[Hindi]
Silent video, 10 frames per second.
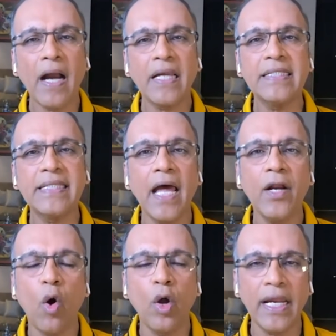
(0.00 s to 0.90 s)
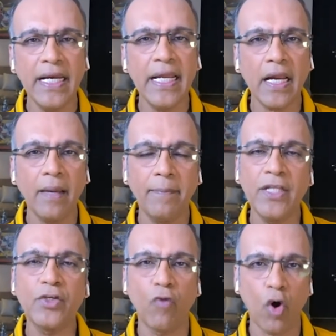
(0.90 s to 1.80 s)
पाकिस्तान और इंडिया के
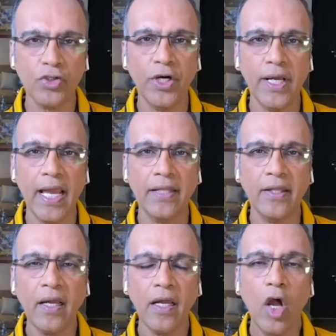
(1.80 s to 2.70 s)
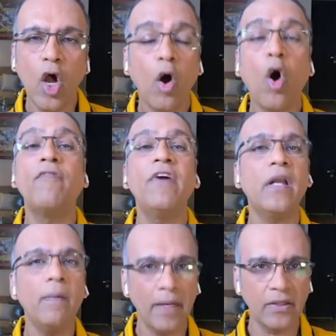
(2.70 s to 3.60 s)
बीच वॉर छिड़ गया था और
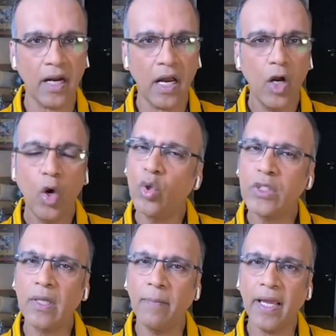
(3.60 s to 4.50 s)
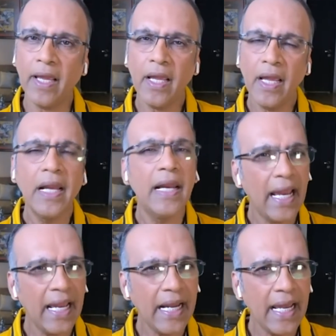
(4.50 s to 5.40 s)
विक्रम बत्रा उस समय
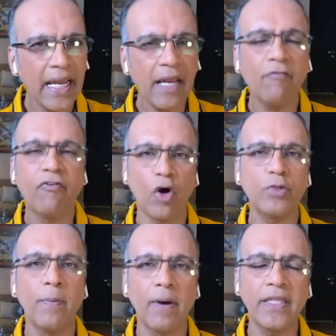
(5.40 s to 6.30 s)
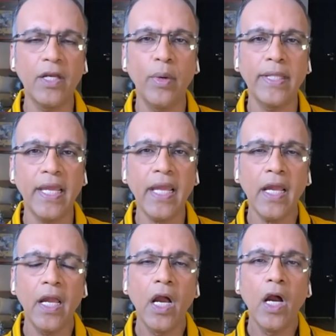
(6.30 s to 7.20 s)
नए नए फौज में भर्ती हुए थे
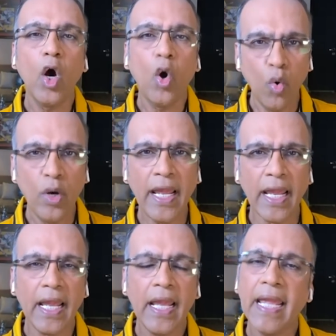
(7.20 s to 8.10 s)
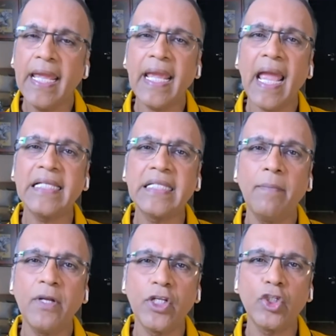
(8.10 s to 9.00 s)
उन्हें एक
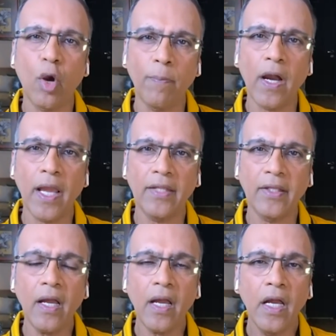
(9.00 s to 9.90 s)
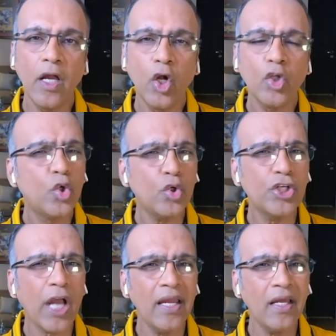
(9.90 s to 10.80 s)
ऐसा मिशन सौंपा गया था जो
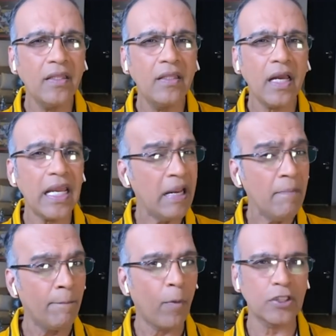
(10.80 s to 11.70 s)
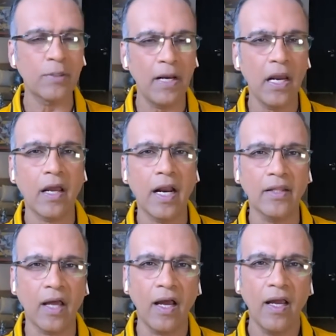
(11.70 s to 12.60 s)
शायद इम्पॉसिबल लग रहा
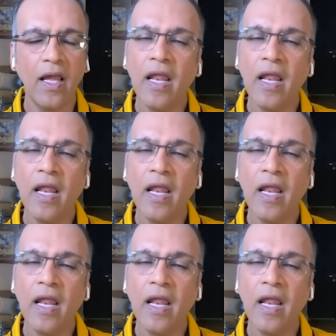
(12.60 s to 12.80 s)
था